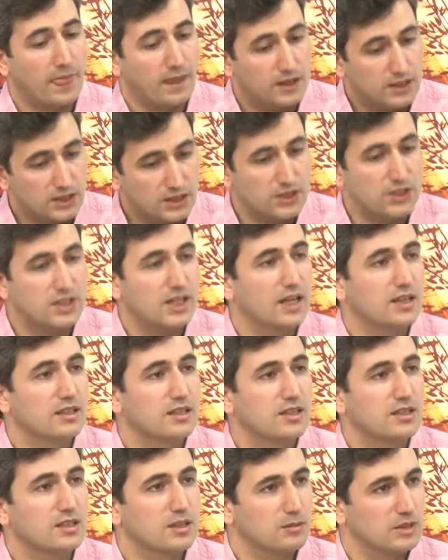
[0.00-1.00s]
Yeri
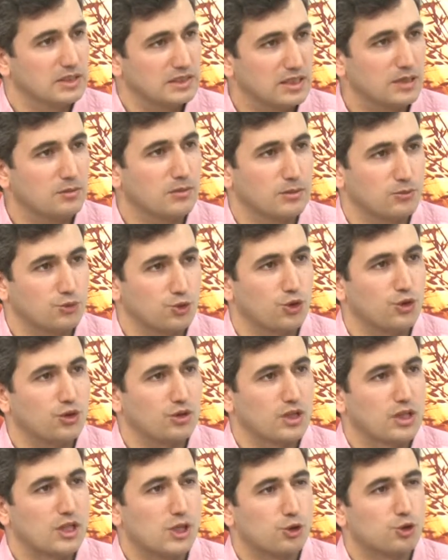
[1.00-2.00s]
geldiği zaman tamam çok
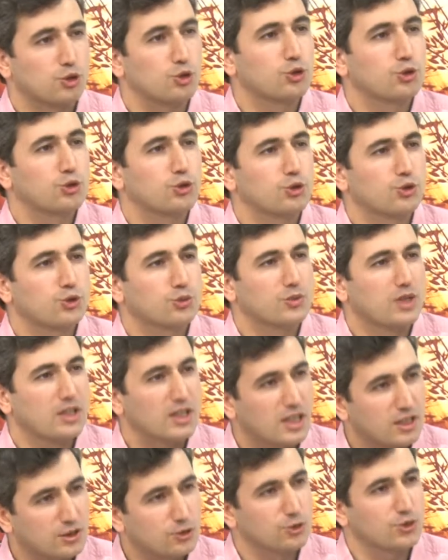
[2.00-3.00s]
süslü
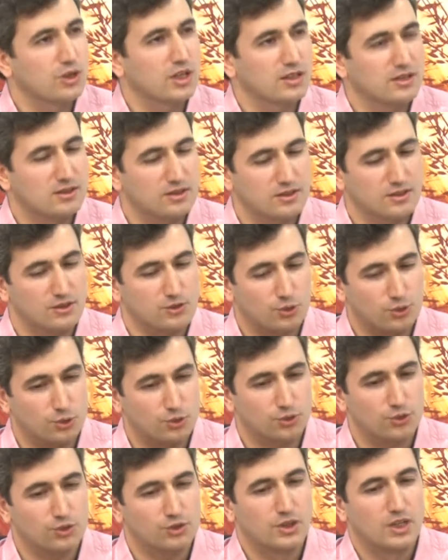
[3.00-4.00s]
cümleler kurarsınız
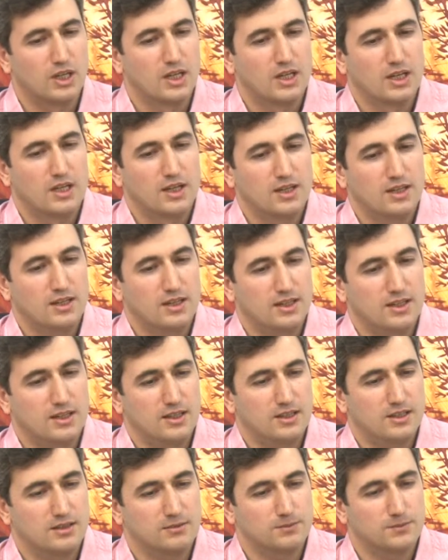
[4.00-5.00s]
onu
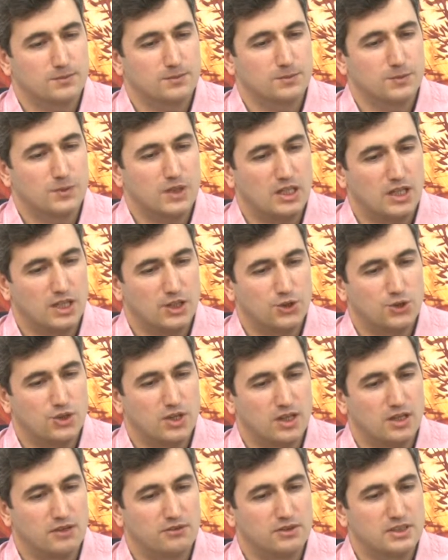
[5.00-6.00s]
e, karşı
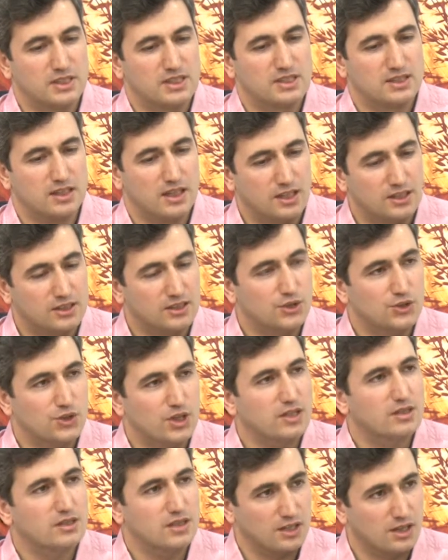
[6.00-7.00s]
tarafınız
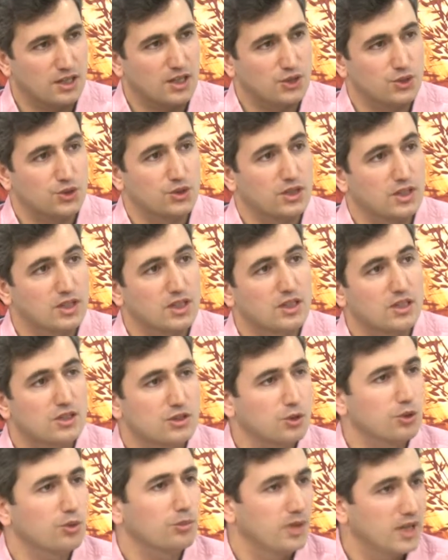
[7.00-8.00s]
anlayacaksa karşıdaki
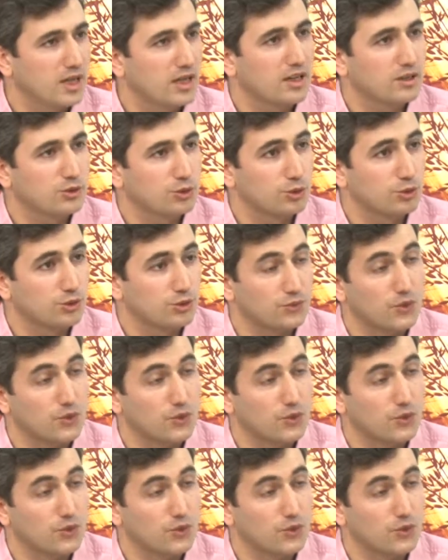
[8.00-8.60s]
kişi o belahat olur.